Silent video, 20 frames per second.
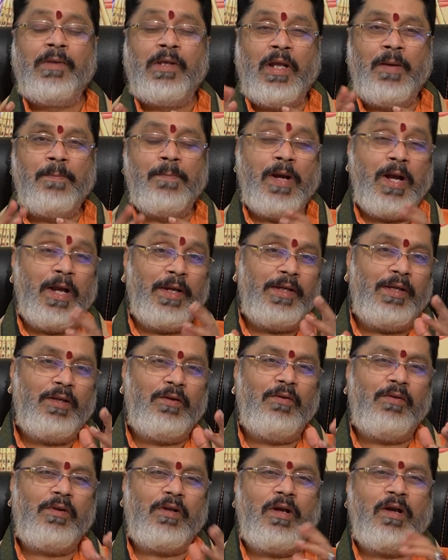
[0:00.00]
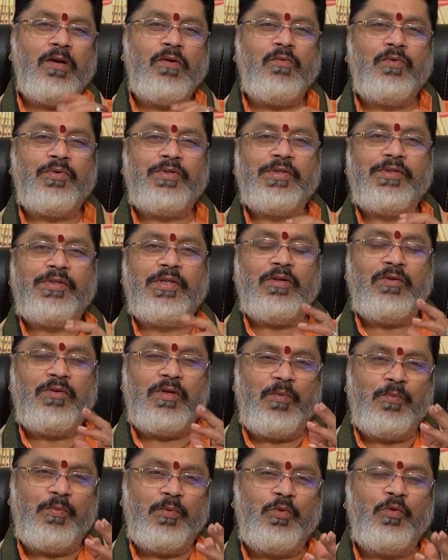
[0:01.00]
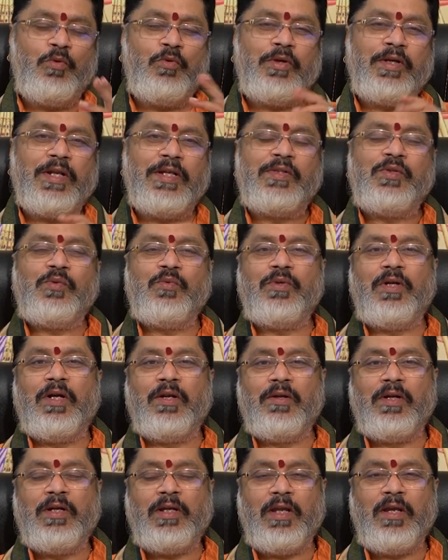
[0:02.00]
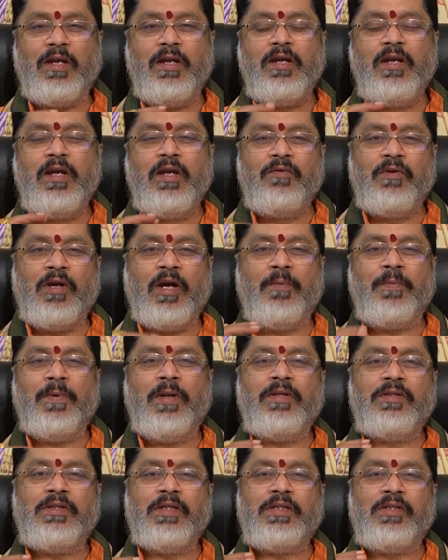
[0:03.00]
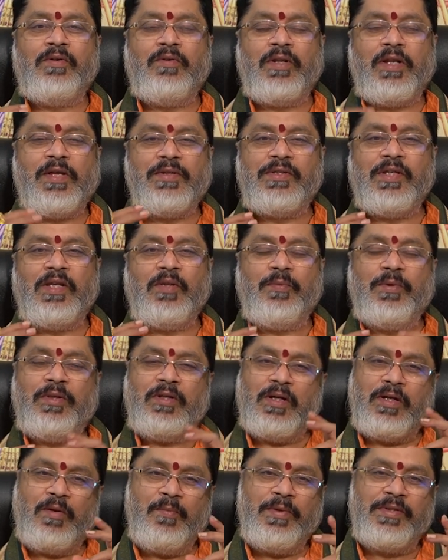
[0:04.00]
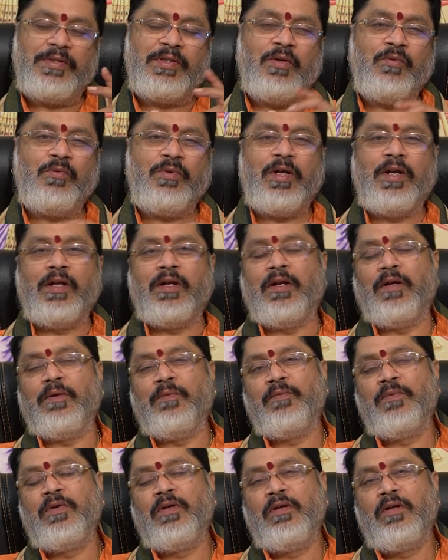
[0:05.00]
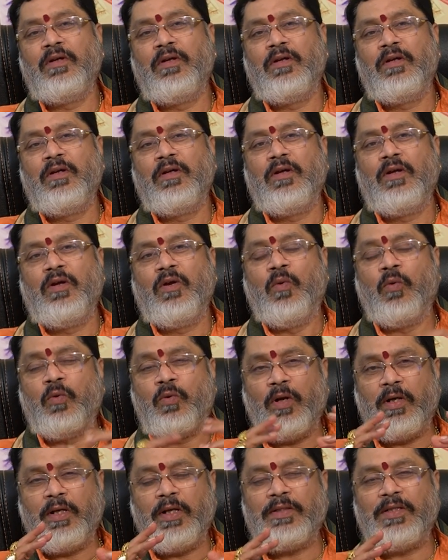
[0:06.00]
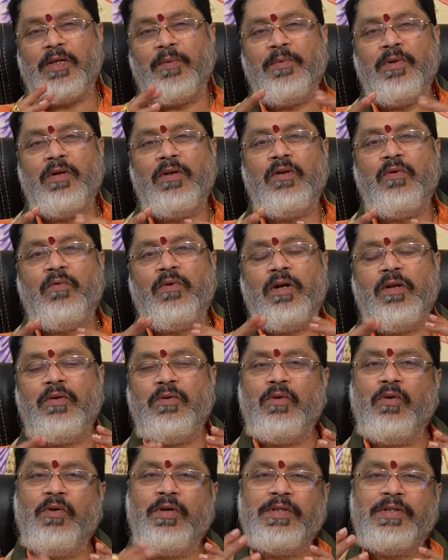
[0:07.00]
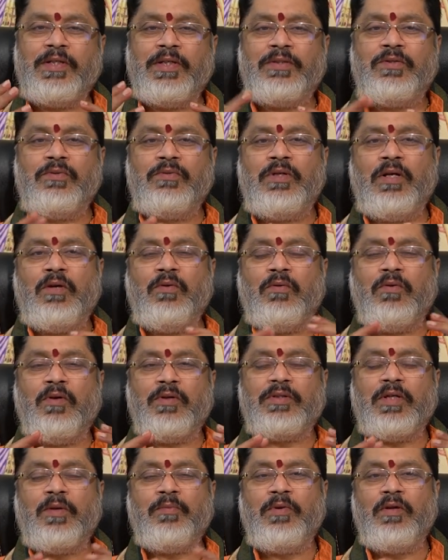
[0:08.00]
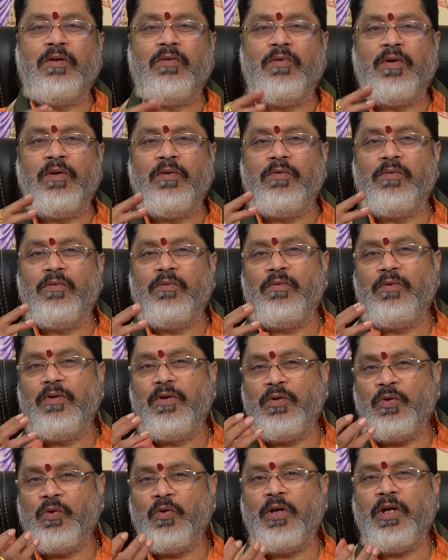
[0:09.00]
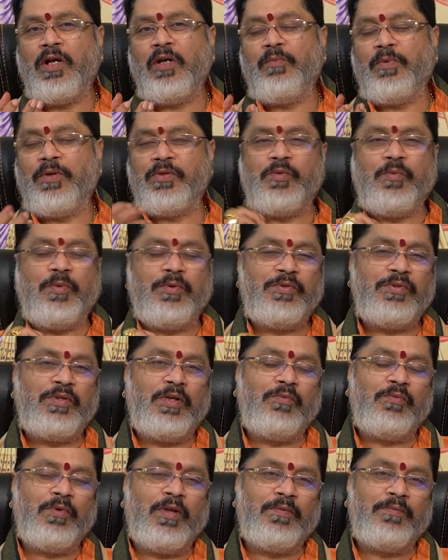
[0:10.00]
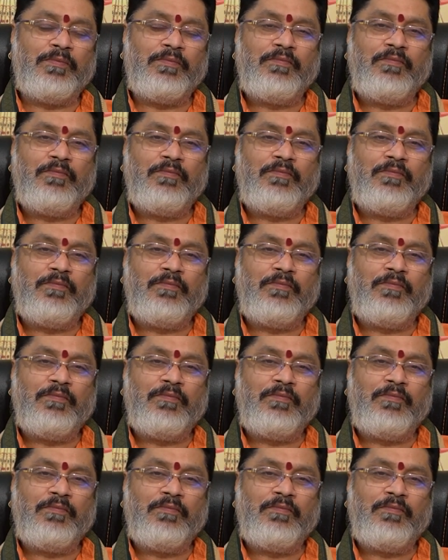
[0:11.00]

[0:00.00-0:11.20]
కానీ భాగ్యంలో రాహు ఉచ్చస్థలు ఉన్న బుధుడితో కలిసి ఉన్నాడు అంటే వ్యాపారం చేసేవాడు రాష్ట్రాధిపతి అక్కడ మిక్స్ అయి ఉన్నాడు అక్కడ ఒక్కొక్క సమయంలో వాడు యోగించేస్తుంటాడు ఒక్కొక్క సమయంలో వాడు యోగాన్ని భ్రష్టపరుస్తాడు కూడా